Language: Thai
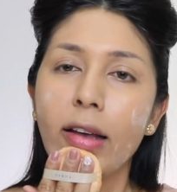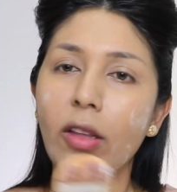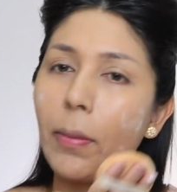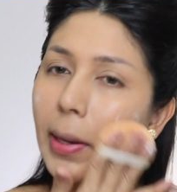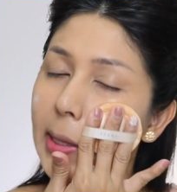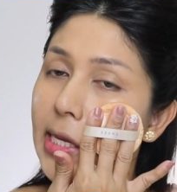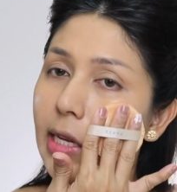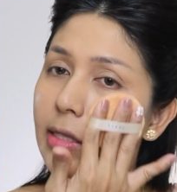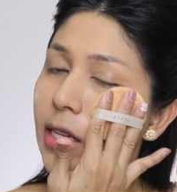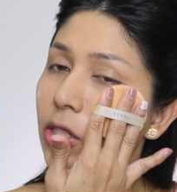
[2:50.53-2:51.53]
ต้องมาขยี้
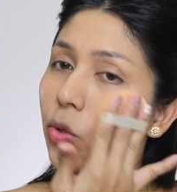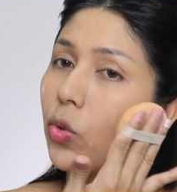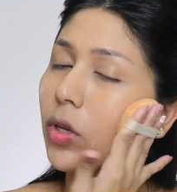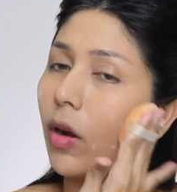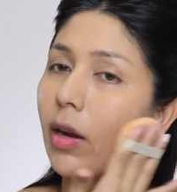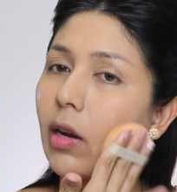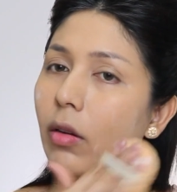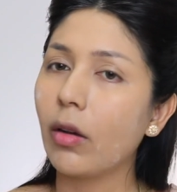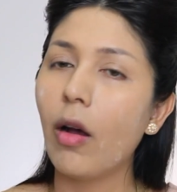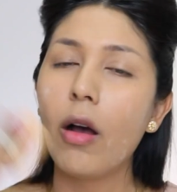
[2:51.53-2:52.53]
กับเช็ดชู่ก่อนแล้ว
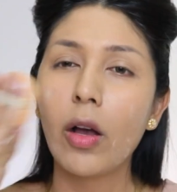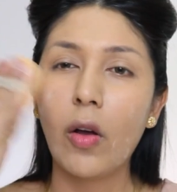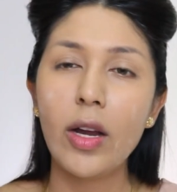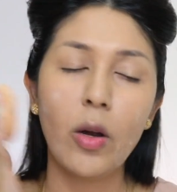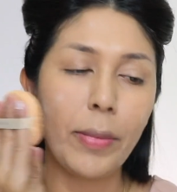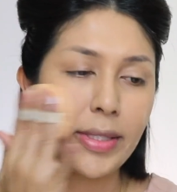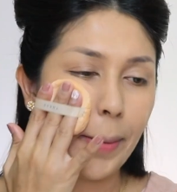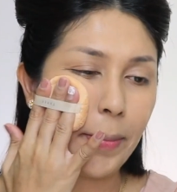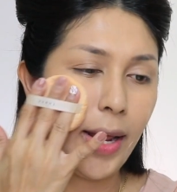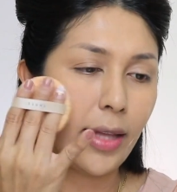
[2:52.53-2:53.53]
ก็ค่อยลงมาซั
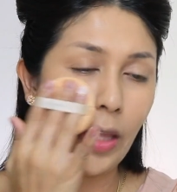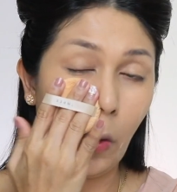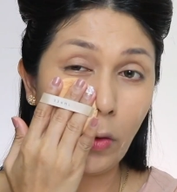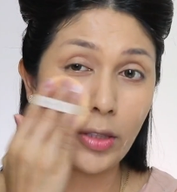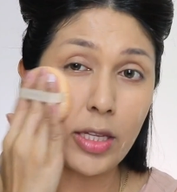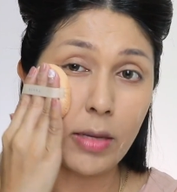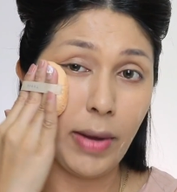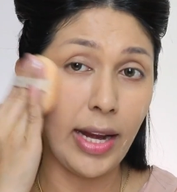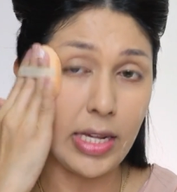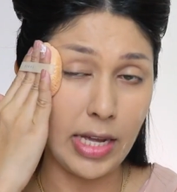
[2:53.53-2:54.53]
บหน้าแต่ของที
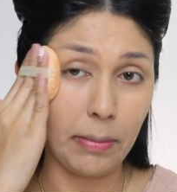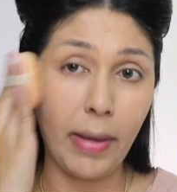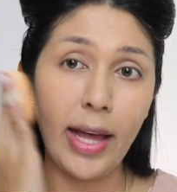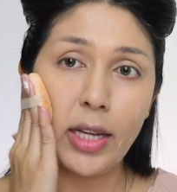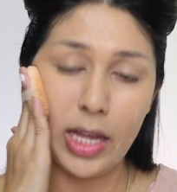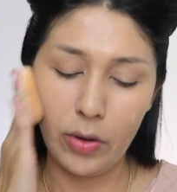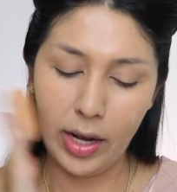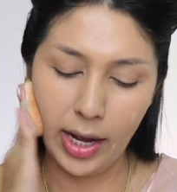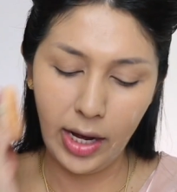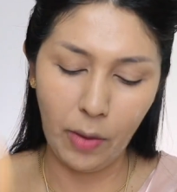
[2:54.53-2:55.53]
มันละเอียดมากแล้ว
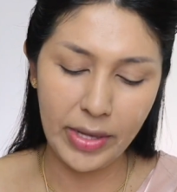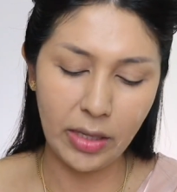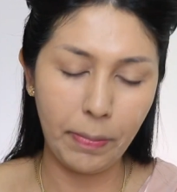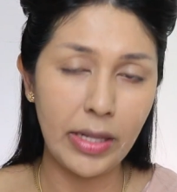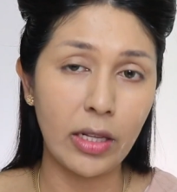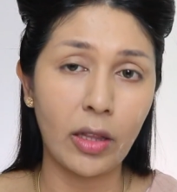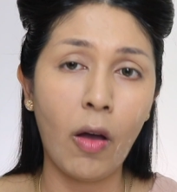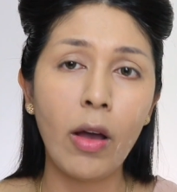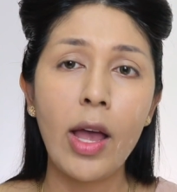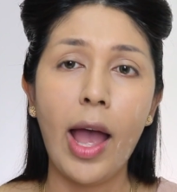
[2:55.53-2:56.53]
นะคะเราไม่จำเป็นจะต้อง